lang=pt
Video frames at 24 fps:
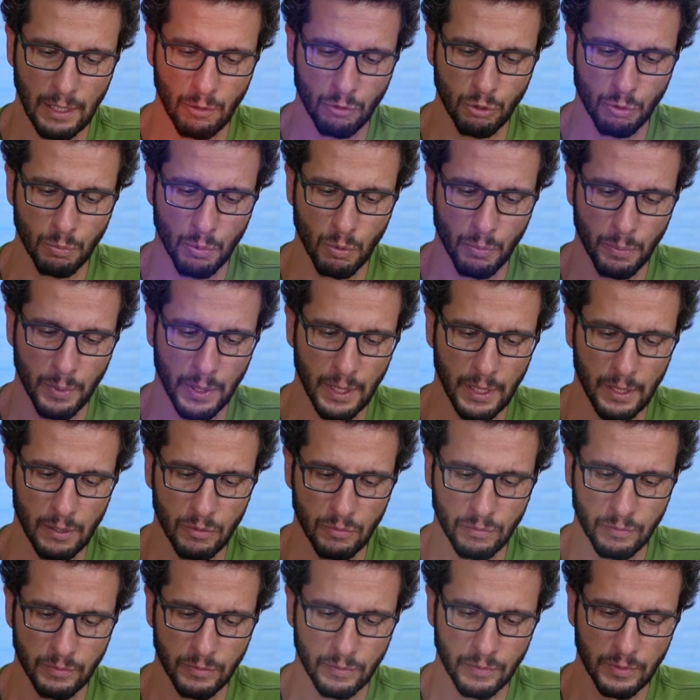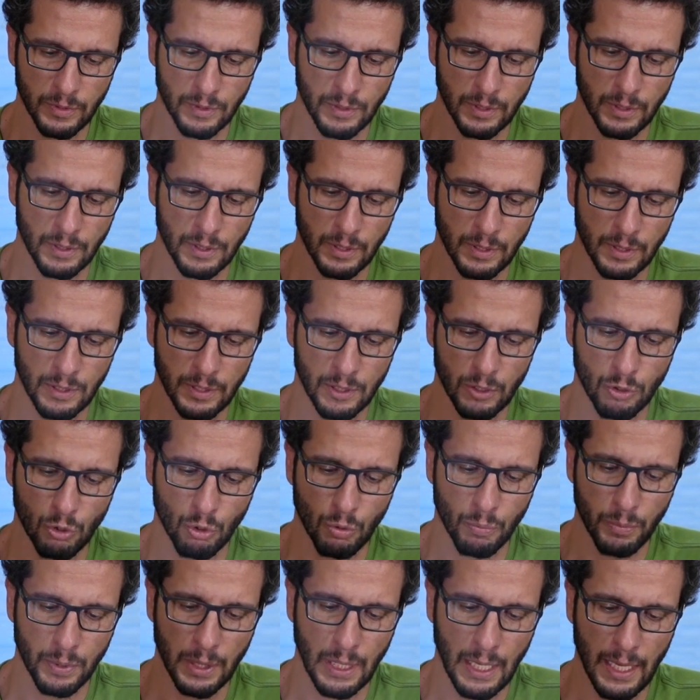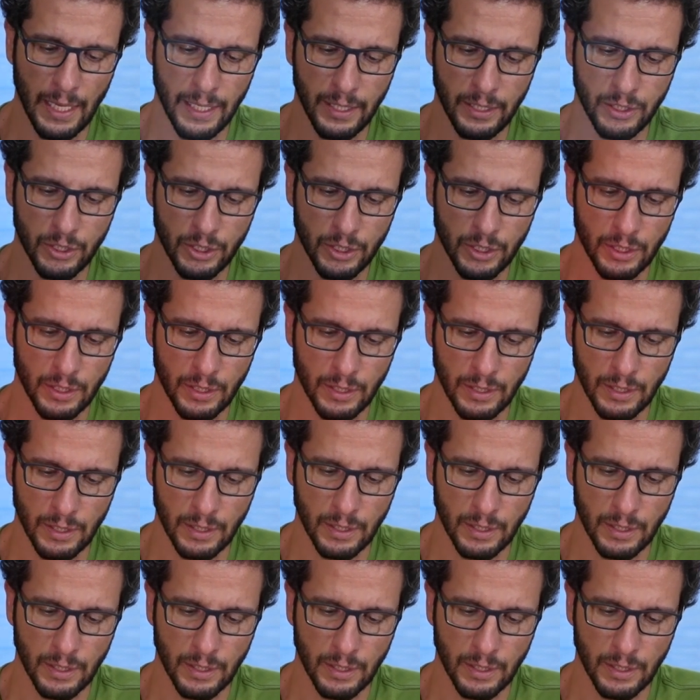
carro de bombeiro strobe light,